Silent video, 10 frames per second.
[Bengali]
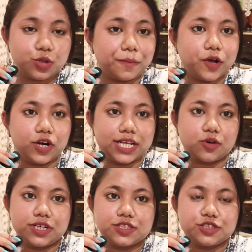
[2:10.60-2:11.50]
তো আমরা
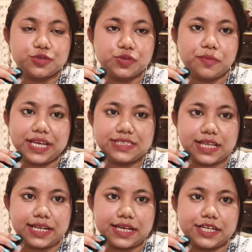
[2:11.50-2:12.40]
অর্ডার করেছি যে দুটো ভেজ
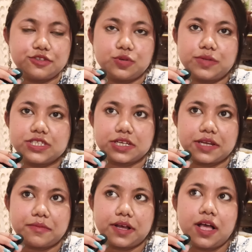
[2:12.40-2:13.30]
থালি এখানে কিন্তু তোমরা
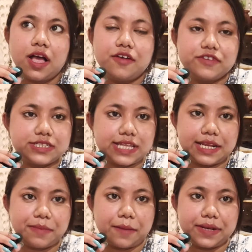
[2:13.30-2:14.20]
চিকেন বা ফিশ
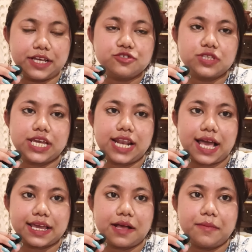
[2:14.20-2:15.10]
থালি পাবে না যদি এর
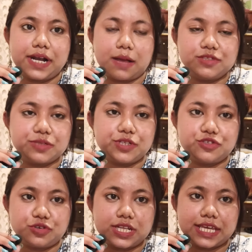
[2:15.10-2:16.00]
আগে আমার আমসাম
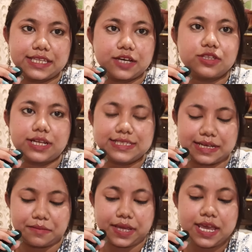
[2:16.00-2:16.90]
রেস্টুরেন্টটা দেখে থাকো তাহলে
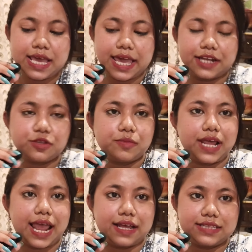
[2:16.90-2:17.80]
জানবে কিন্তু
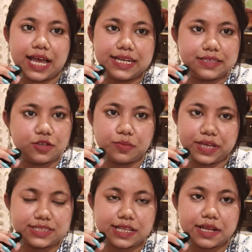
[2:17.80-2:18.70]
আমরা থালি তো
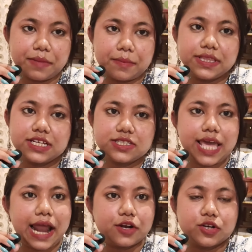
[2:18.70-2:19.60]
ভেজ থালি পাবে তার
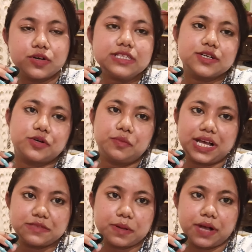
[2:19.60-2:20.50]
সাথে অ্যাড অন করে যে কোনো
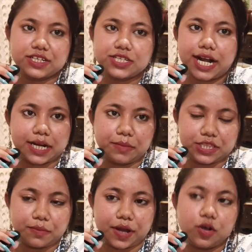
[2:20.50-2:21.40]
মাছ বা মাংসের আইটেম
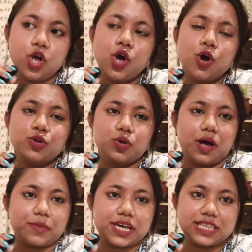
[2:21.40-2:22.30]
নিতে পারো তো
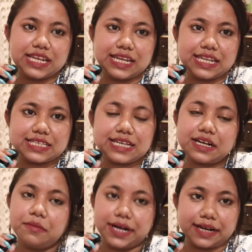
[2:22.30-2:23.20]
আমি এখান থেকে নিয়ে নিয়েছি
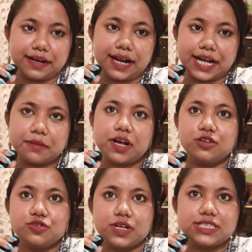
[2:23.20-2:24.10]
একটা মাটনের আইটেম
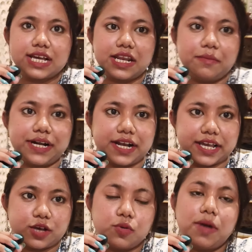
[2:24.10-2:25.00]
কারণ শুনেছি এখানে মাটন
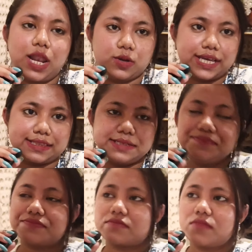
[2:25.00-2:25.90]
নাকি খুব ভালো খেতে